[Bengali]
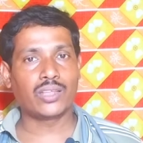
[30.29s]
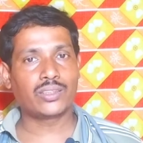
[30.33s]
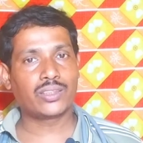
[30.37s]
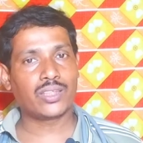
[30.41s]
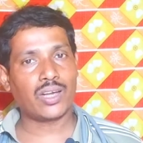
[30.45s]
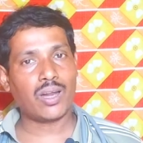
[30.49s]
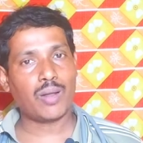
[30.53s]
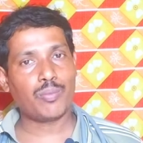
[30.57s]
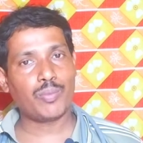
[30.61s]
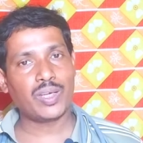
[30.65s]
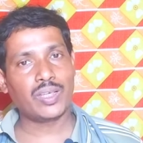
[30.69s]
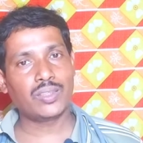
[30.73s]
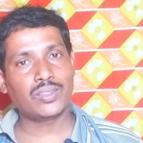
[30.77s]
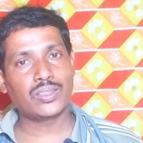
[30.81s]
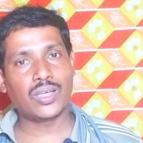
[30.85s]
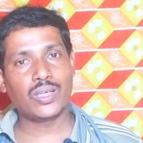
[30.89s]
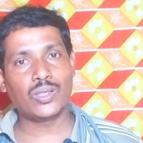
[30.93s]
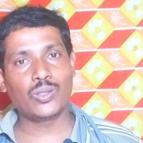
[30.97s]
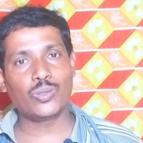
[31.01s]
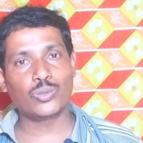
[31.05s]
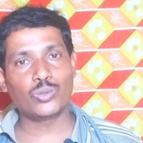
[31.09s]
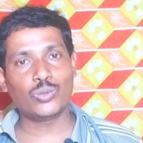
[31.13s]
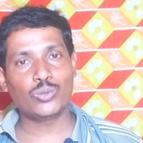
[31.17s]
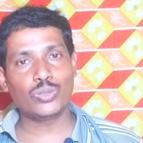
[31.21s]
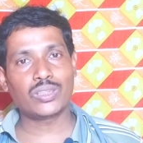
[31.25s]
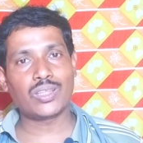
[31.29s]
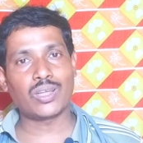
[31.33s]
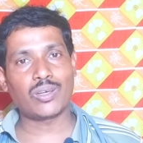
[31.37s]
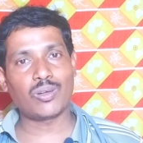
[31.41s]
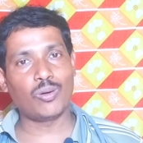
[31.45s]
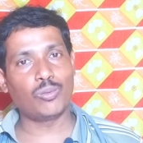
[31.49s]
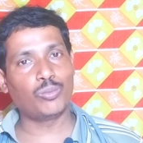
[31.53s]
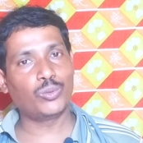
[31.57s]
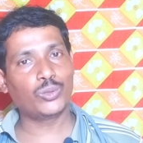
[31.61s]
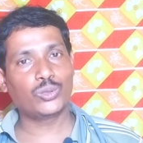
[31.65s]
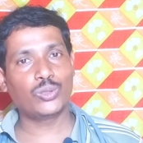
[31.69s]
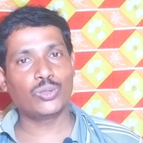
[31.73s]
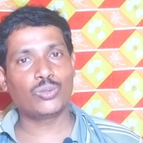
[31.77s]
আর যারা আমার এই চ্যানেল নতুন
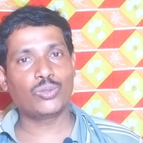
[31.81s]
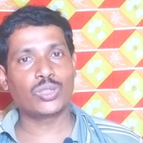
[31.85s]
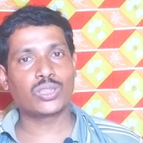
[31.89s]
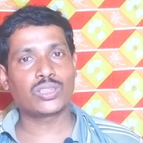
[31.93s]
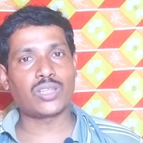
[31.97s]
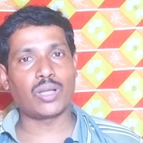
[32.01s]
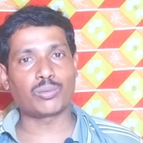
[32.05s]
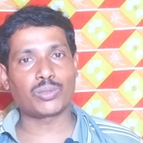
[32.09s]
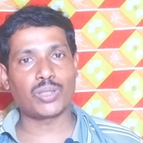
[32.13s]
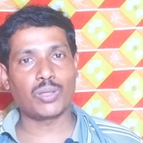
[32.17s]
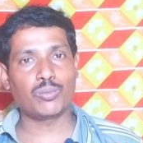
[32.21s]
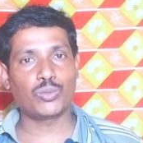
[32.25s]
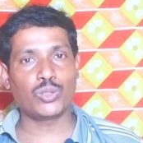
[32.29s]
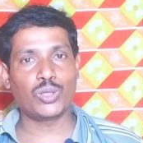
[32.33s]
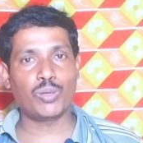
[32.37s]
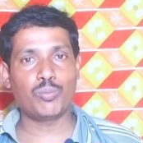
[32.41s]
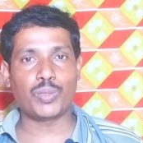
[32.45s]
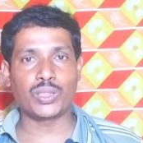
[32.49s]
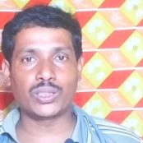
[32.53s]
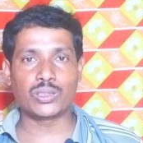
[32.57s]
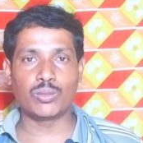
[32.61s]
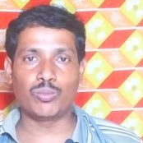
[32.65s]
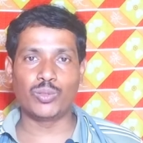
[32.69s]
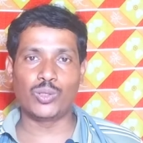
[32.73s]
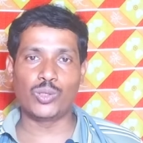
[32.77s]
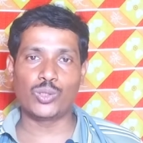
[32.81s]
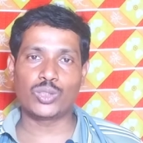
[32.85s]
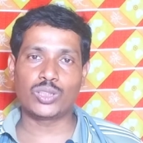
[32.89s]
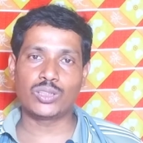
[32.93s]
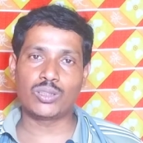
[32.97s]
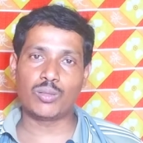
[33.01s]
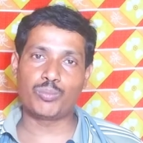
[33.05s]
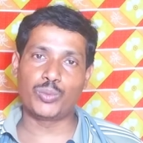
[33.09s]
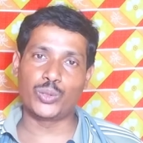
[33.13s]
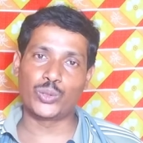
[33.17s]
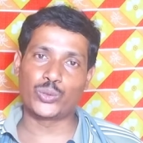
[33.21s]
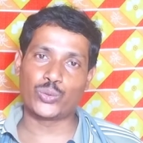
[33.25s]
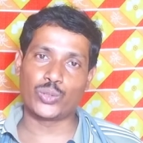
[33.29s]
তারা অবশ্যই করে সাবস্ক্রাইব করে পাশে
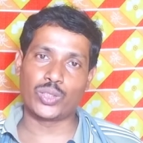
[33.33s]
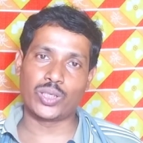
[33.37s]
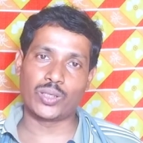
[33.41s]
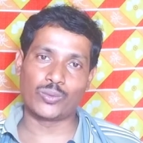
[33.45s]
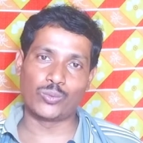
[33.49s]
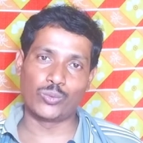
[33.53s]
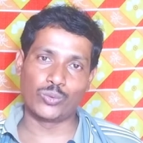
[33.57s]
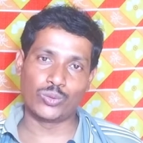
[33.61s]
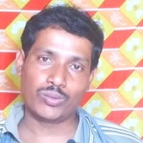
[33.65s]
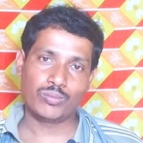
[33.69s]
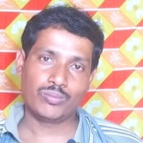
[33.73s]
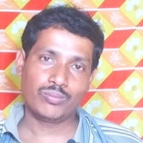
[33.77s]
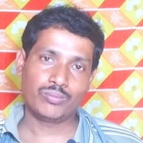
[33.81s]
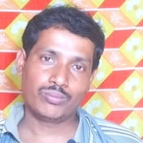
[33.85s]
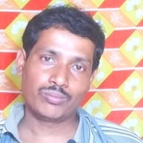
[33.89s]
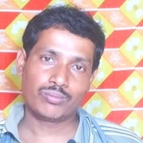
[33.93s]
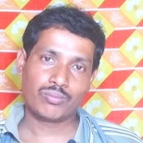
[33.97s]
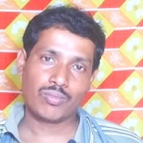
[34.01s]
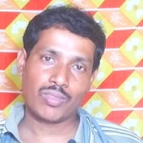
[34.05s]
বেলাইকনটা প্রেস করে রাখুন